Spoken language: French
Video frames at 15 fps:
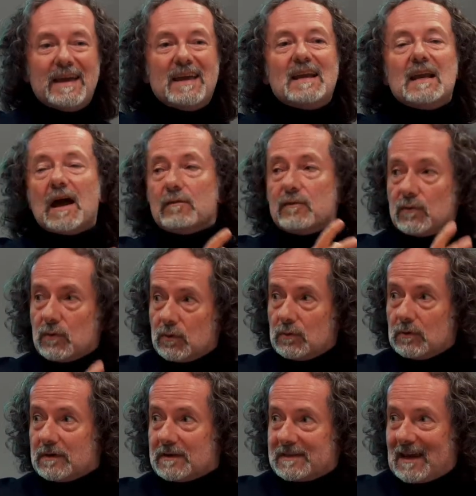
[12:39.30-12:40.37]
et la
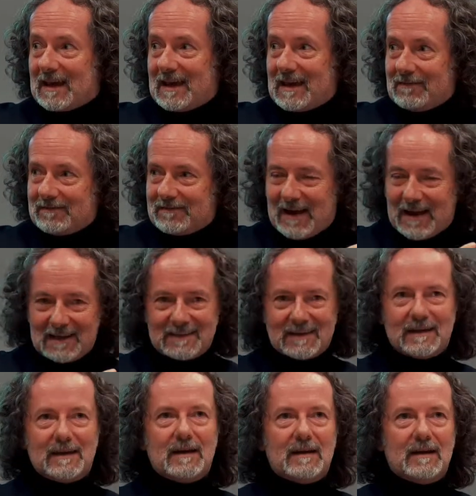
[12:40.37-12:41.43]
vue, ça va
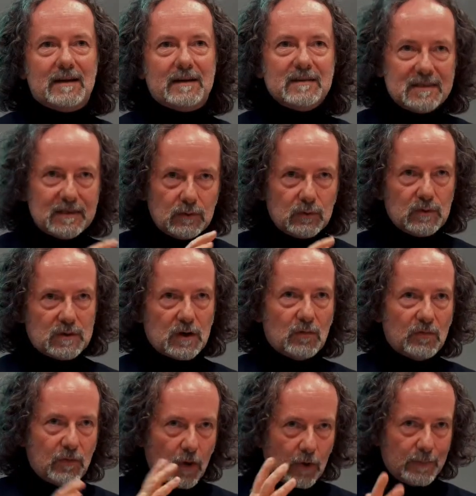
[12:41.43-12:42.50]
être
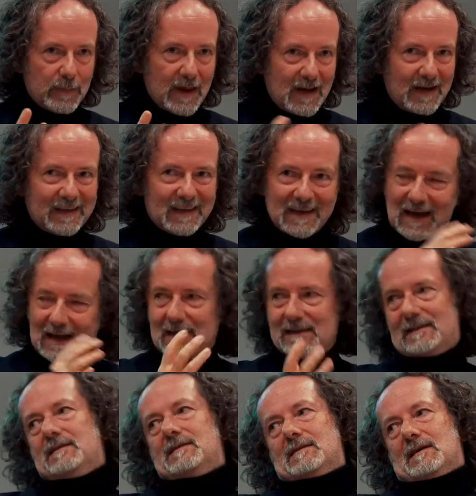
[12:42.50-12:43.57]
l'institution formelle qui
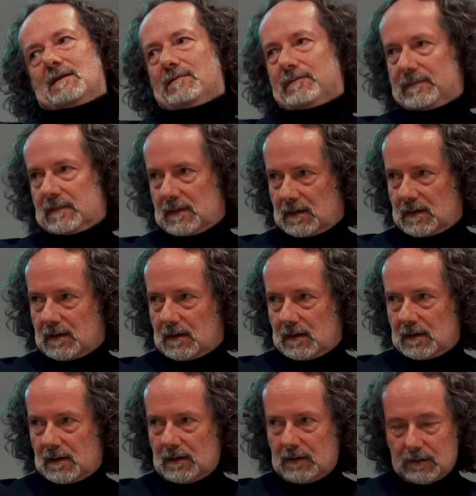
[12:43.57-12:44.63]
garantit ça.
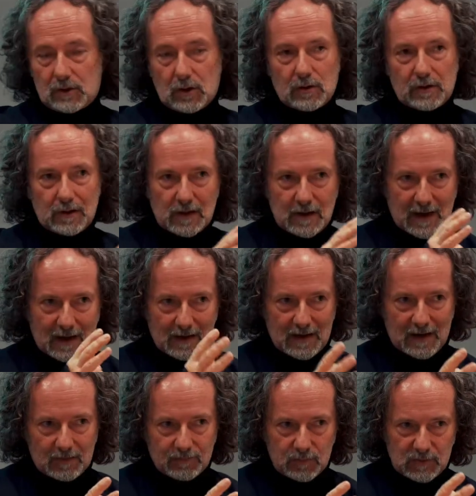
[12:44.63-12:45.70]
Hein? Donc
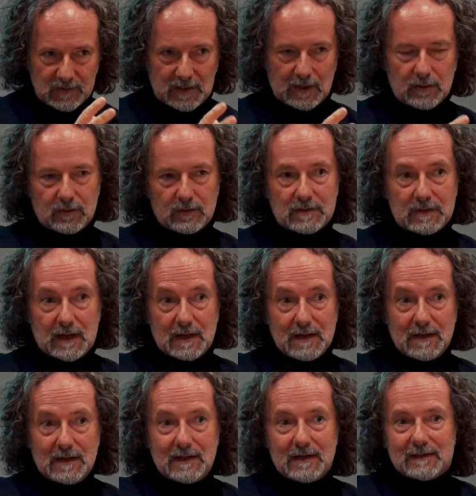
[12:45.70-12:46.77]
la vue, c'est encore ça.
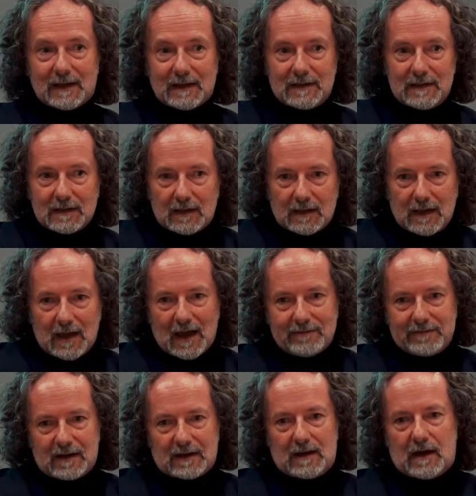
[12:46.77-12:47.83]
Tandis
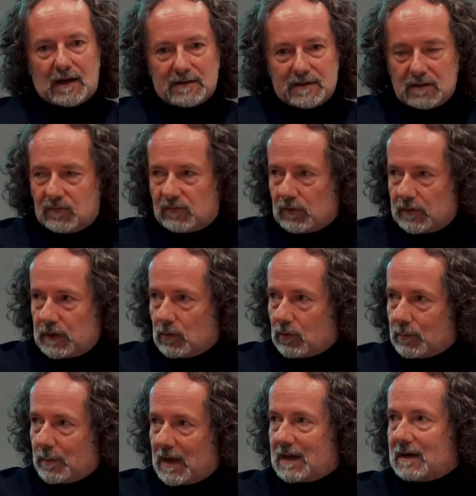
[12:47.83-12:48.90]
qu'avec la symphonie
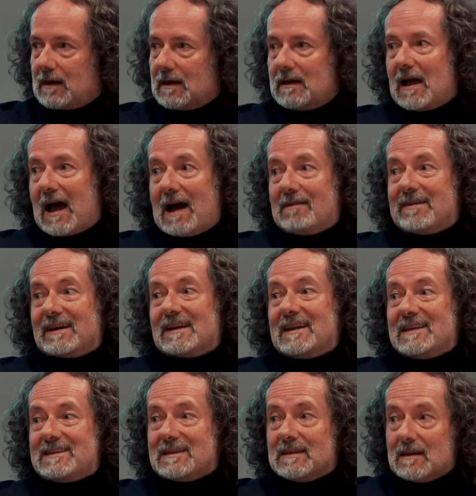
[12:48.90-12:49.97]
urbaine, avec
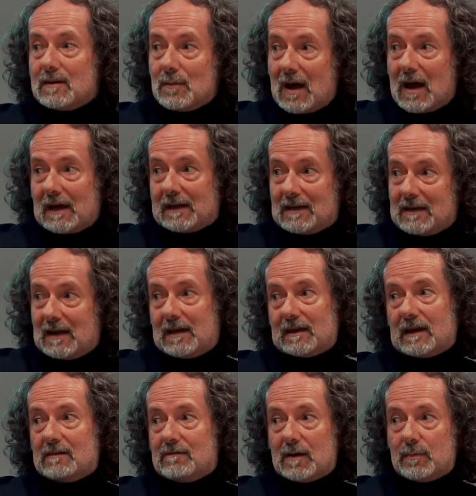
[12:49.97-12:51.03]
les cinémas qui
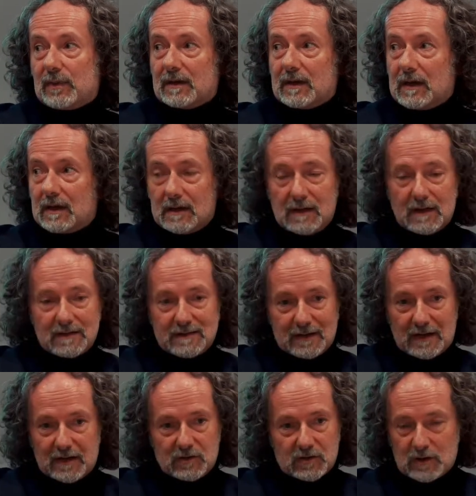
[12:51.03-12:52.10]
arrive après,
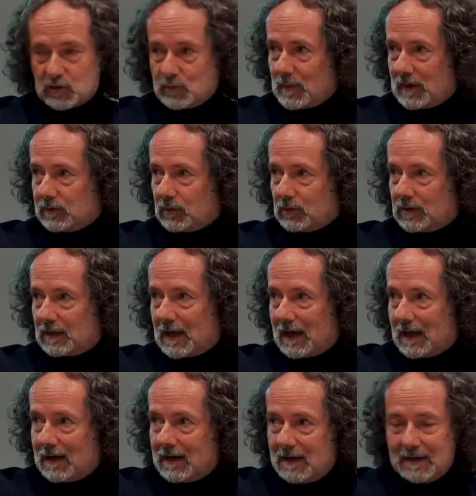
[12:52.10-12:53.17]
c'est le changement
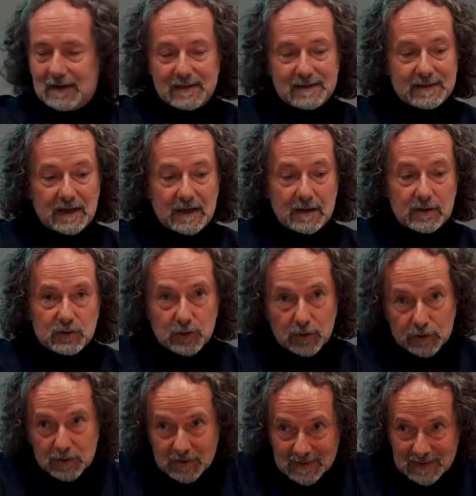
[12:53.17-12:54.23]
total. C'est
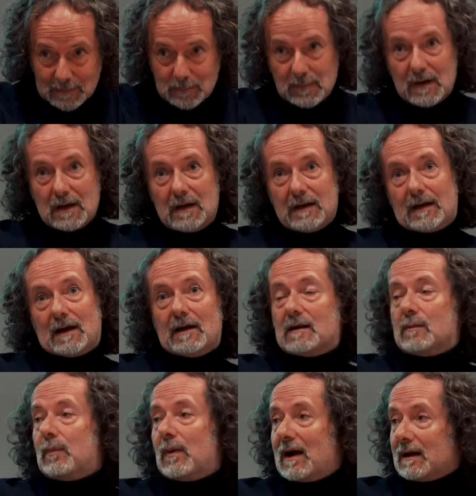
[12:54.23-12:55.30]
George Zimmel quand
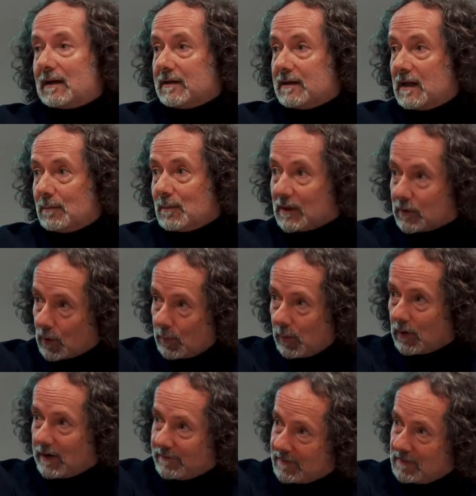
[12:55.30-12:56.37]
il parle des
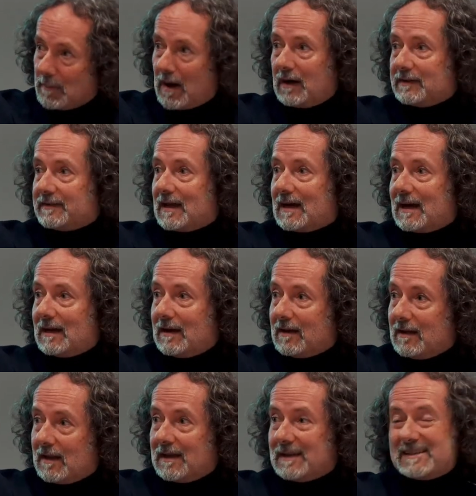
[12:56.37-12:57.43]
métropoles et vie mentale.
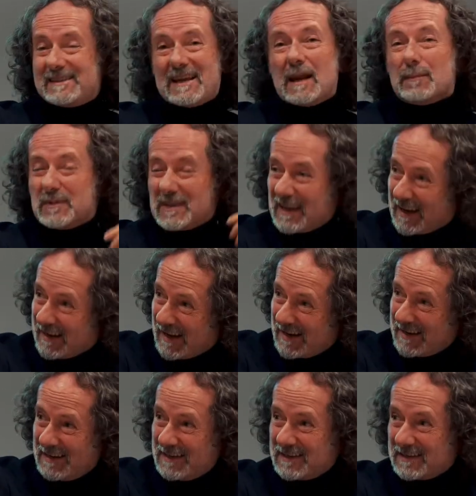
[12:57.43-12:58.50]
C'est la
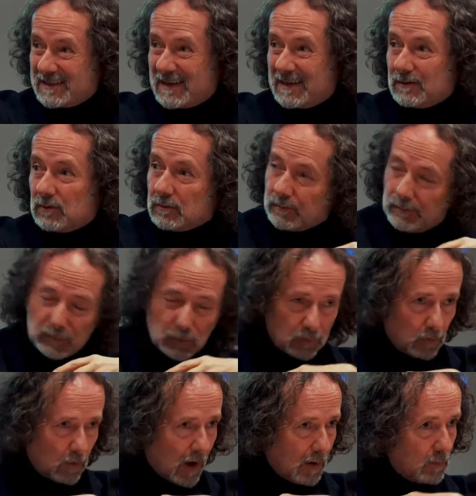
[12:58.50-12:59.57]
psychanalyse. C'est
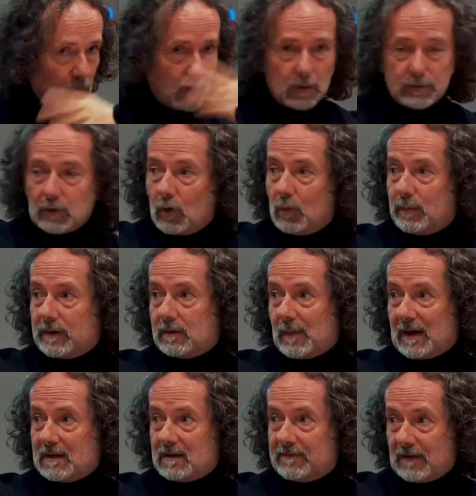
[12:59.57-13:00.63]
tout un monde
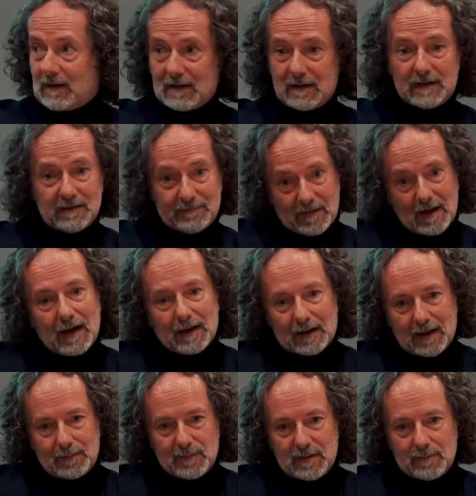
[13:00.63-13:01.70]
complètement différent qui va
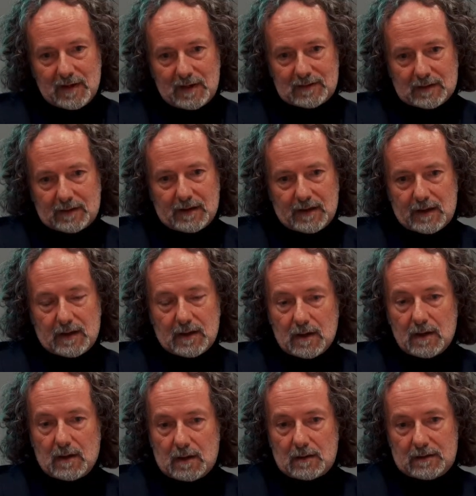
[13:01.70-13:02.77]
quand même être euh,
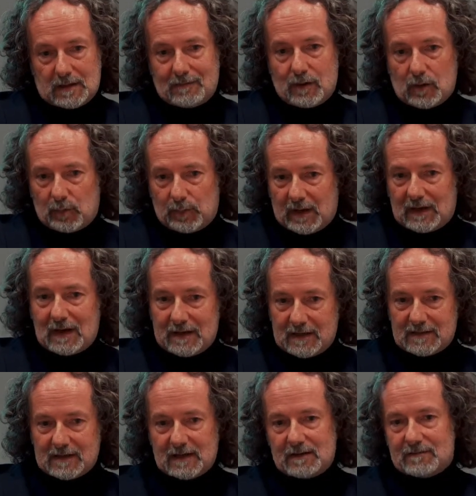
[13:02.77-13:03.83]
développé dans
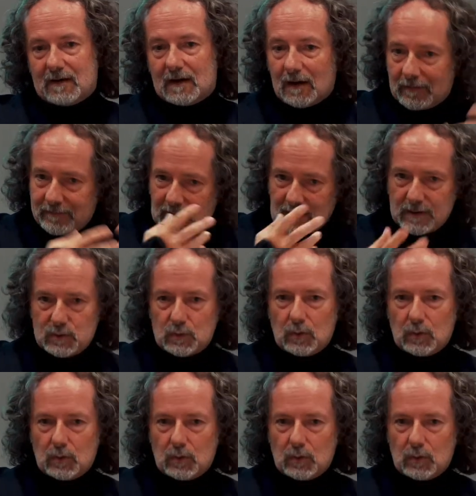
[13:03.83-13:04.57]
les années 20 avec le